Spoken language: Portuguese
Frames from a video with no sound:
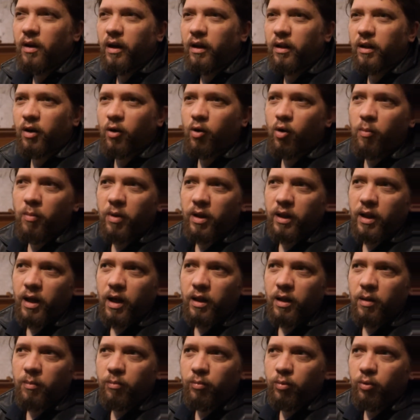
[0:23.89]
Ela era
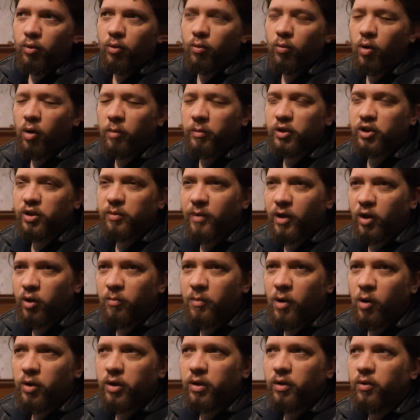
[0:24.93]
comandada por um homem chamado
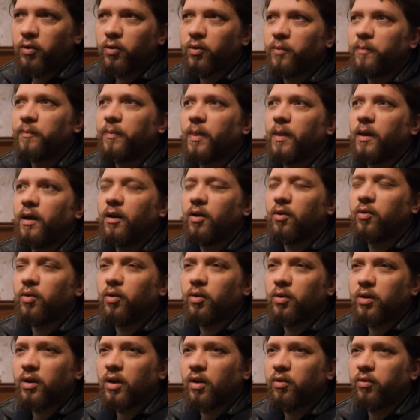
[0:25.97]
Maurício. Eles
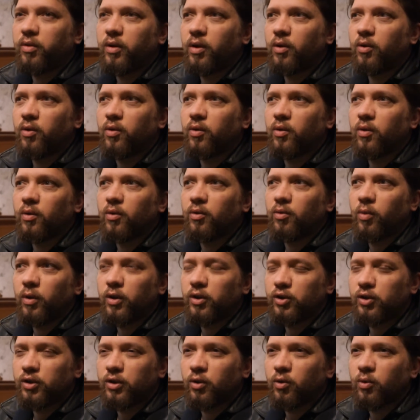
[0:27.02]
foram transferidos do
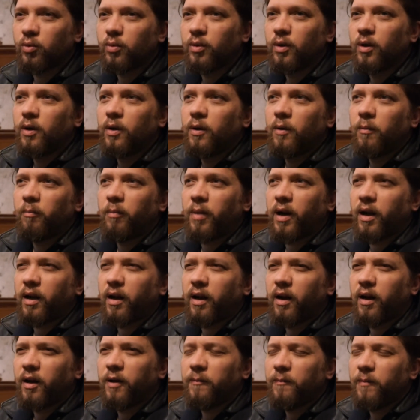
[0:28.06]
Egito para
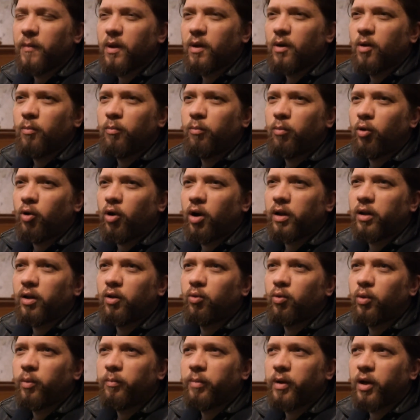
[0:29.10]
cá, por ordem
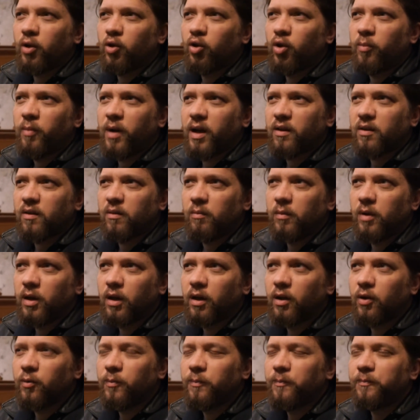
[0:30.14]
do imperador
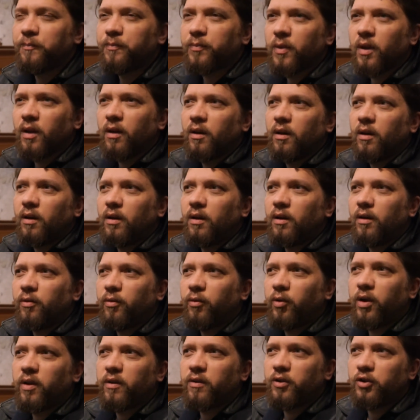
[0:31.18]
Maximiano, e
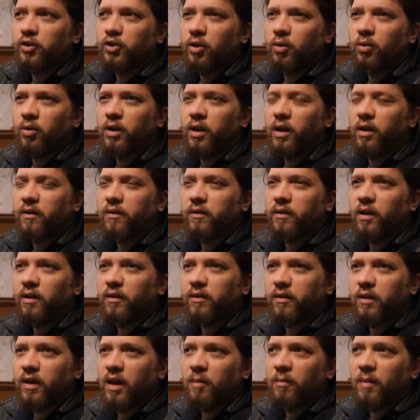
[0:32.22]
foi exigido deles que
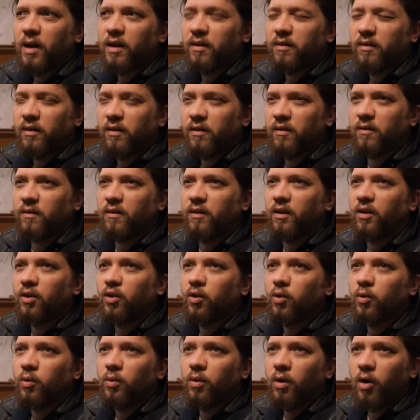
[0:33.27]
eles queimassem
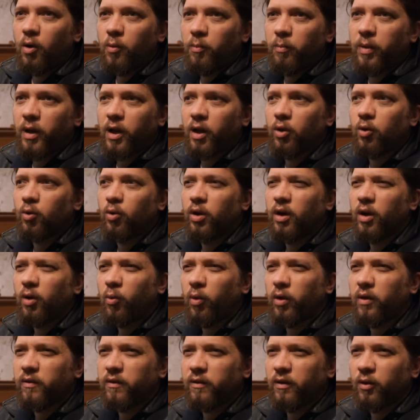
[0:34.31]
incenso ao imperador,
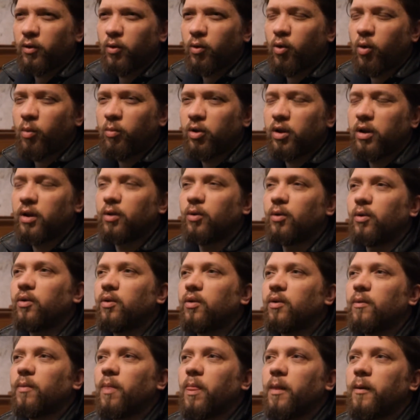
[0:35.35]
reconhecendo como
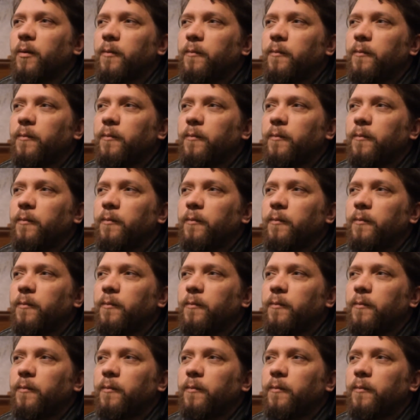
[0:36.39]
Deus.